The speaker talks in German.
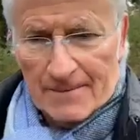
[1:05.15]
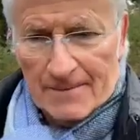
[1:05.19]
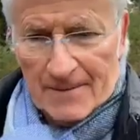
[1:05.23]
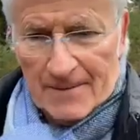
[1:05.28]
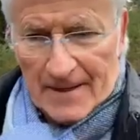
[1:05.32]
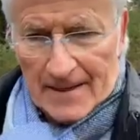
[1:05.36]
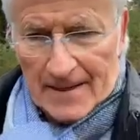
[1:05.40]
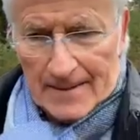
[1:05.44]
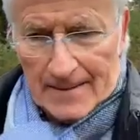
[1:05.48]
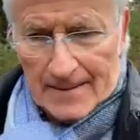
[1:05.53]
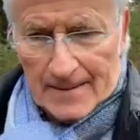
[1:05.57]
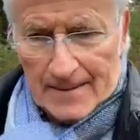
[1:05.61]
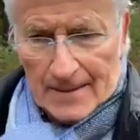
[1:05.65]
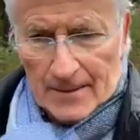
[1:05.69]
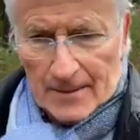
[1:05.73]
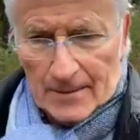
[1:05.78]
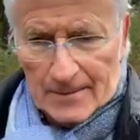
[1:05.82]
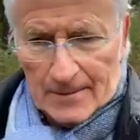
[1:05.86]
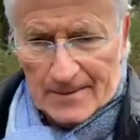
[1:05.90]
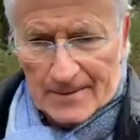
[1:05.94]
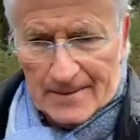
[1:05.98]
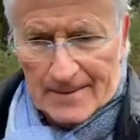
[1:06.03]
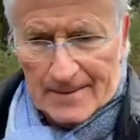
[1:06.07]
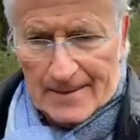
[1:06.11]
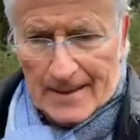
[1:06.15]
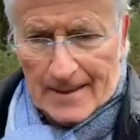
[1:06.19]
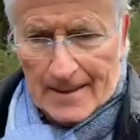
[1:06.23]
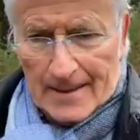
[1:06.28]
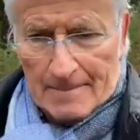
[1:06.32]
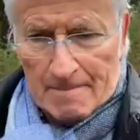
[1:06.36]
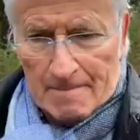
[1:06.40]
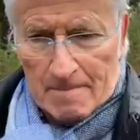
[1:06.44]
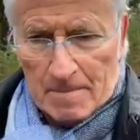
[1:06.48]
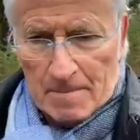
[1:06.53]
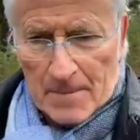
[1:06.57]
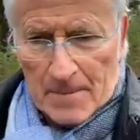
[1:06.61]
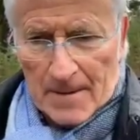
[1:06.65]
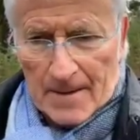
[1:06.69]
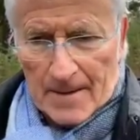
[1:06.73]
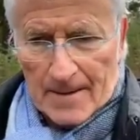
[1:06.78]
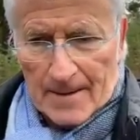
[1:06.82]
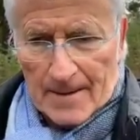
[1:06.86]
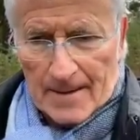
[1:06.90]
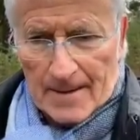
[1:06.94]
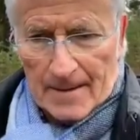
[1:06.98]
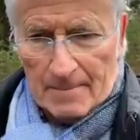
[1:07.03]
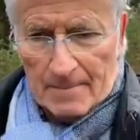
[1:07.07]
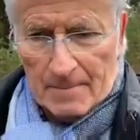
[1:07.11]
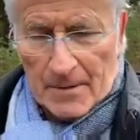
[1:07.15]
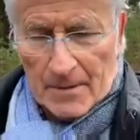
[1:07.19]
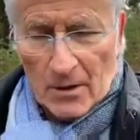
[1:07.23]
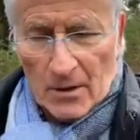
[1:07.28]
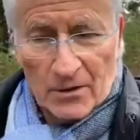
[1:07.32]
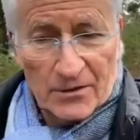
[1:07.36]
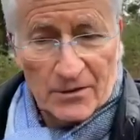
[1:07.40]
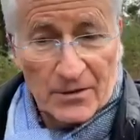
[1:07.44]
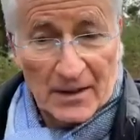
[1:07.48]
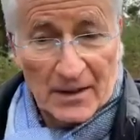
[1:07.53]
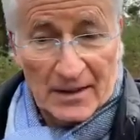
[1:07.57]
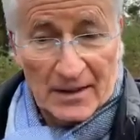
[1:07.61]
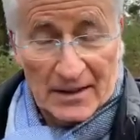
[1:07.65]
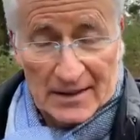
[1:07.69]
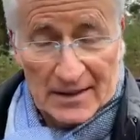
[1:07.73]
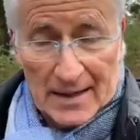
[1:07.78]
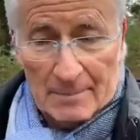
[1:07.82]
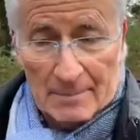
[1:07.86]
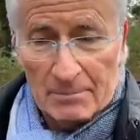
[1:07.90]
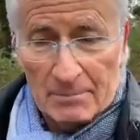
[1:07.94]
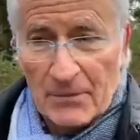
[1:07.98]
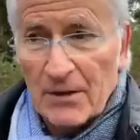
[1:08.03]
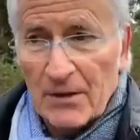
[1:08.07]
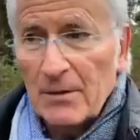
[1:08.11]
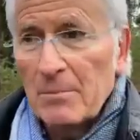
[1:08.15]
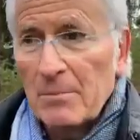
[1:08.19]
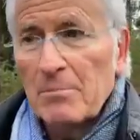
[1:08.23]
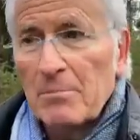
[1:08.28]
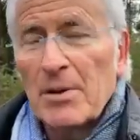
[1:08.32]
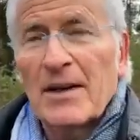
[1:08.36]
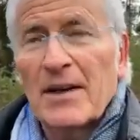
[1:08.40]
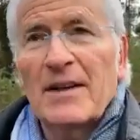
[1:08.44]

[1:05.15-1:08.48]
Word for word: Wir werden aus dem äh, Auswärtigen Amt